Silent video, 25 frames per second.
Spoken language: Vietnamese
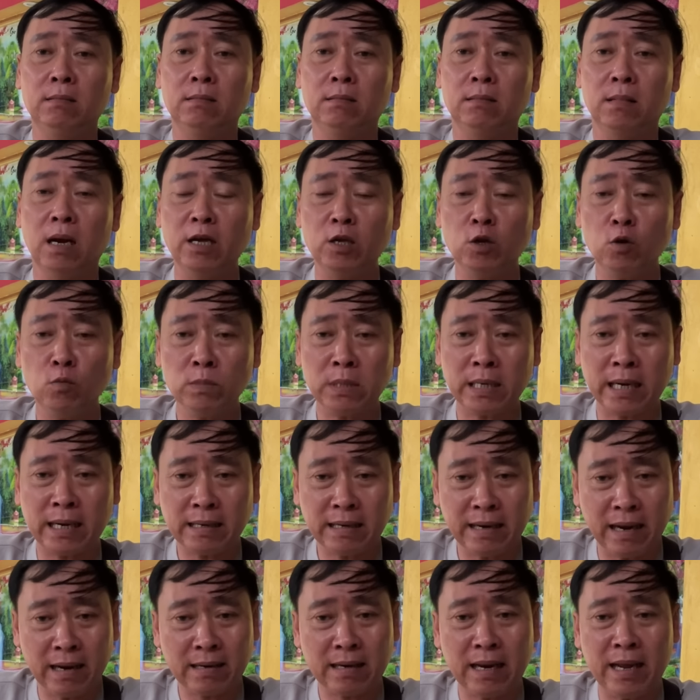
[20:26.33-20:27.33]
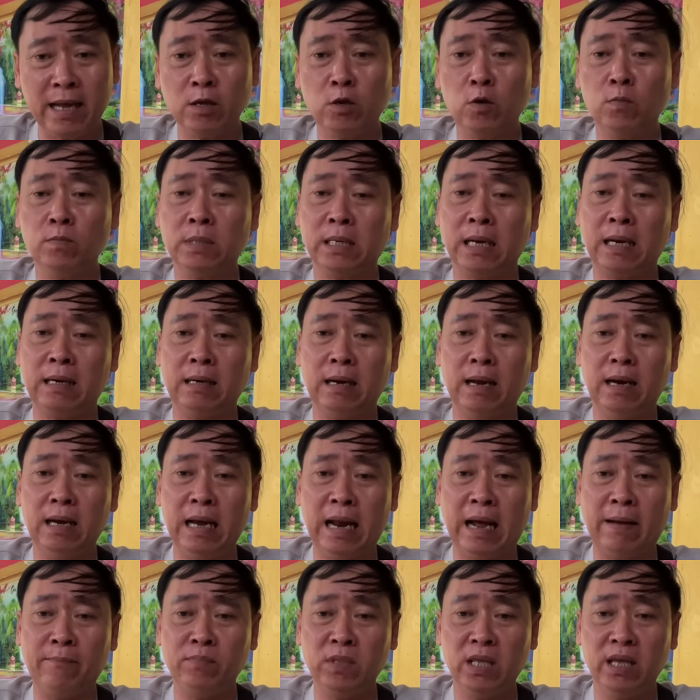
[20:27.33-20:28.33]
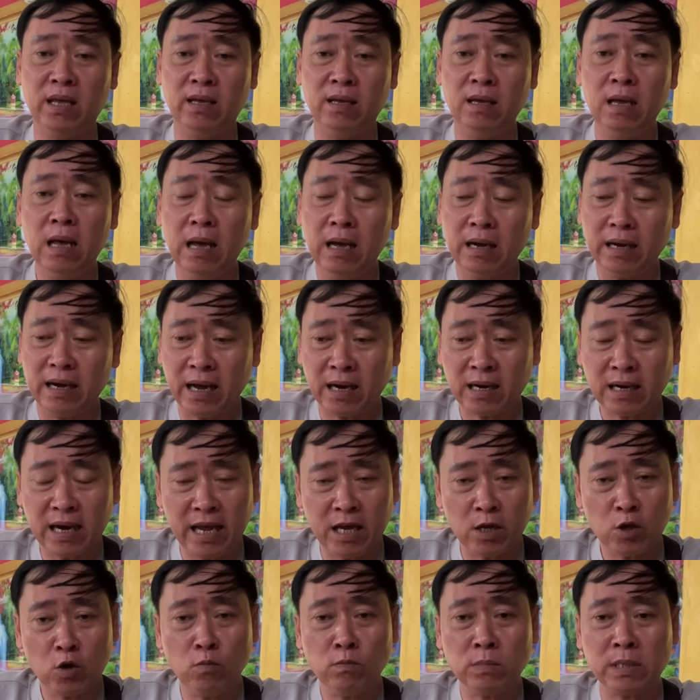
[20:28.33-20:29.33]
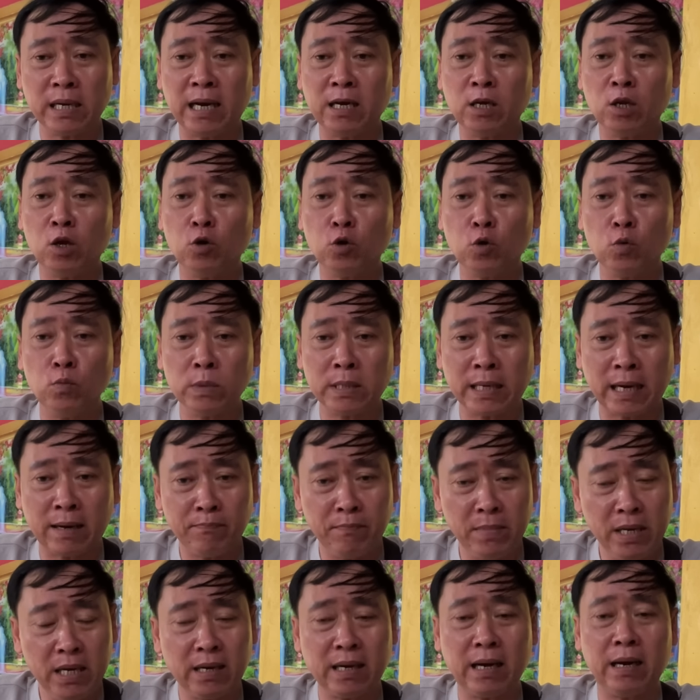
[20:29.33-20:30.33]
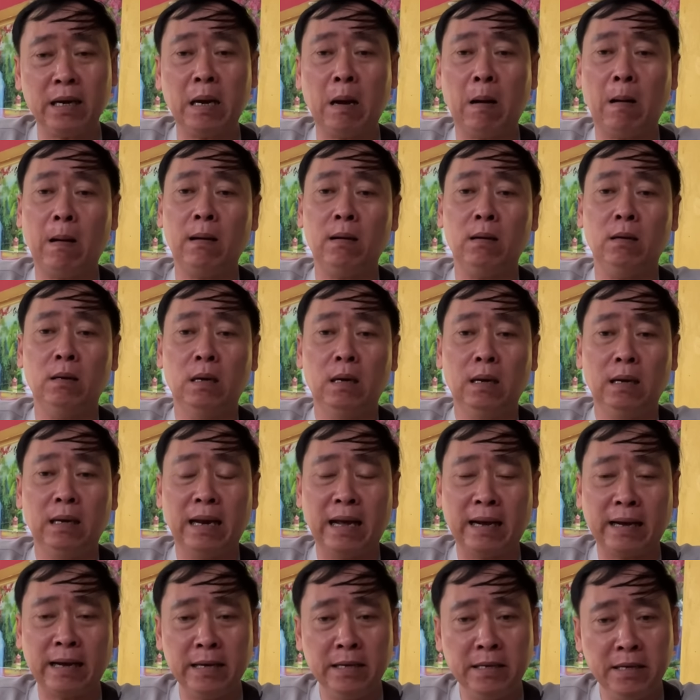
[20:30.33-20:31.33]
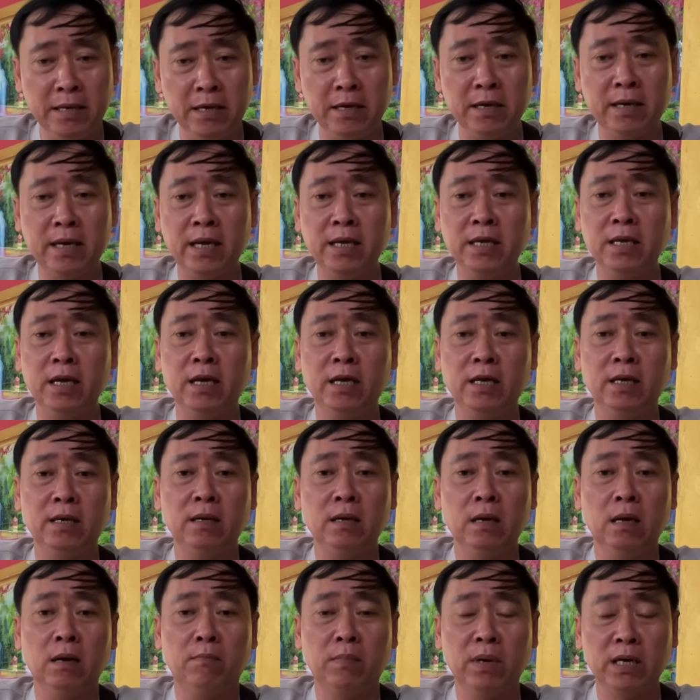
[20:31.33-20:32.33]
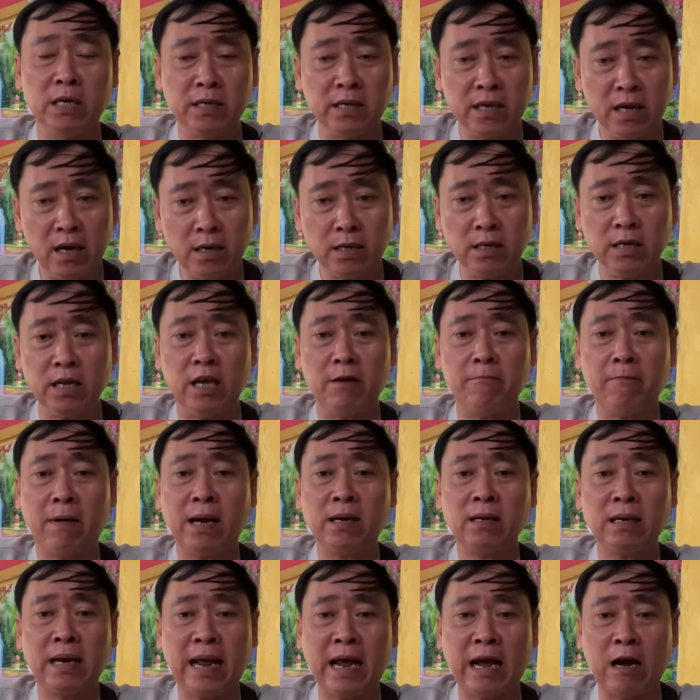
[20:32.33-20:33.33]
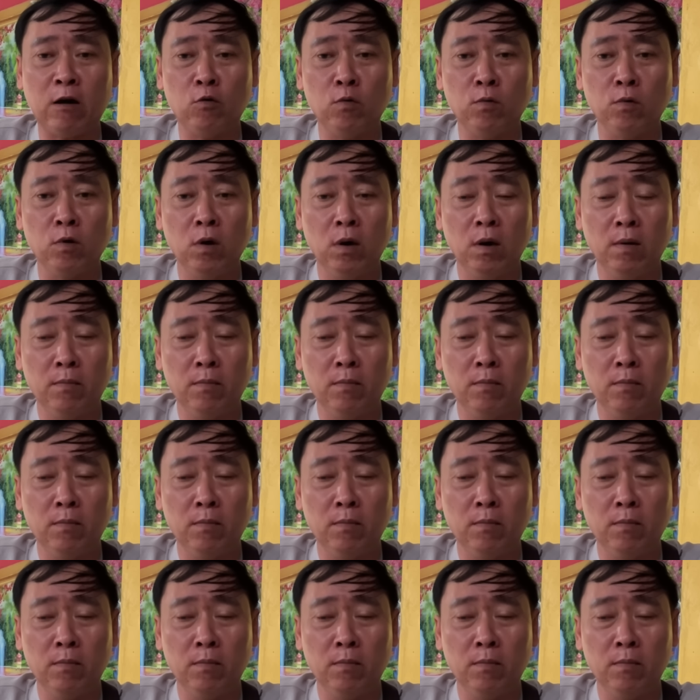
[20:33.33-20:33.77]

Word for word: để chúng sanh găng đe chúng sanh để làm gì găng đe chúng sanh cho chúng sanh biết cái đó là cái gì cái gì mình chết về bản nào